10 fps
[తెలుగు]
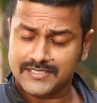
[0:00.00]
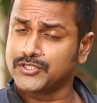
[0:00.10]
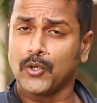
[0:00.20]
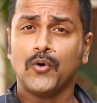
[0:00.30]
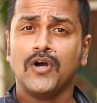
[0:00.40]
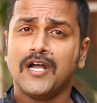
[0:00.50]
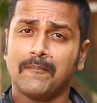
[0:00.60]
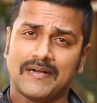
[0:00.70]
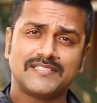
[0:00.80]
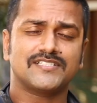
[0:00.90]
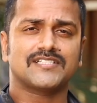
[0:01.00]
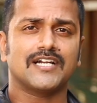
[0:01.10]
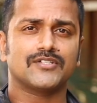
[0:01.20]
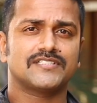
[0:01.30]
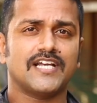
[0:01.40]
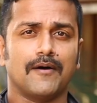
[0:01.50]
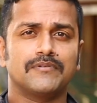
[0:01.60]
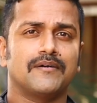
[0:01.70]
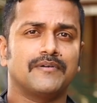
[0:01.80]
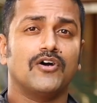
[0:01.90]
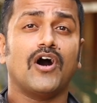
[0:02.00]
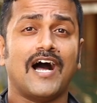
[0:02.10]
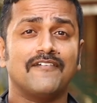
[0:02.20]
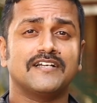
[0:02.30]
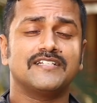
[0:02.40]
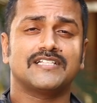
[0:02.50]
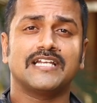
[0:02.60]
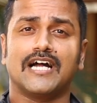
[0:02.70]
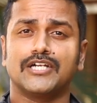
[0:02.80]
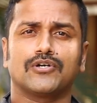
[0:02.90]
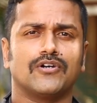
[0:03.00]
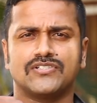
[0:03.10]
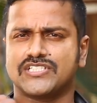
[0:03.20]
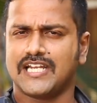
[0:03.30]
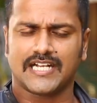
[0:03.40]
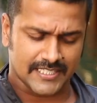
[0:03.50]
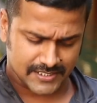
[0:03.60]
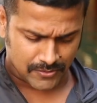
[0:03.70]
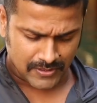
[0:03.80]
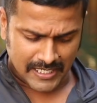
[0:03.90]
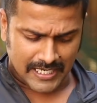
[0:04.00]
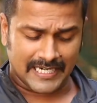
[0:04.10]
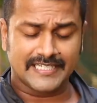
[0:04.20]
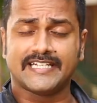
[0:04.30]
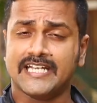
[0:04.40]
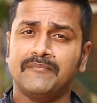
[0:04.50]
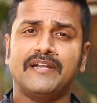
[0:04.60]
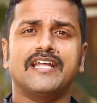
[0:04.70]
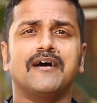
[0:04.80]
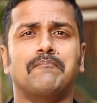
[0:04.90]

సో మంచి స్టార్ట్ వస్తే అబుదాబీలో ఆఫ్ఘనిస్తాన్ని అడ్డుకోవడం చాలా కష్టం అండ్ టీమిండియా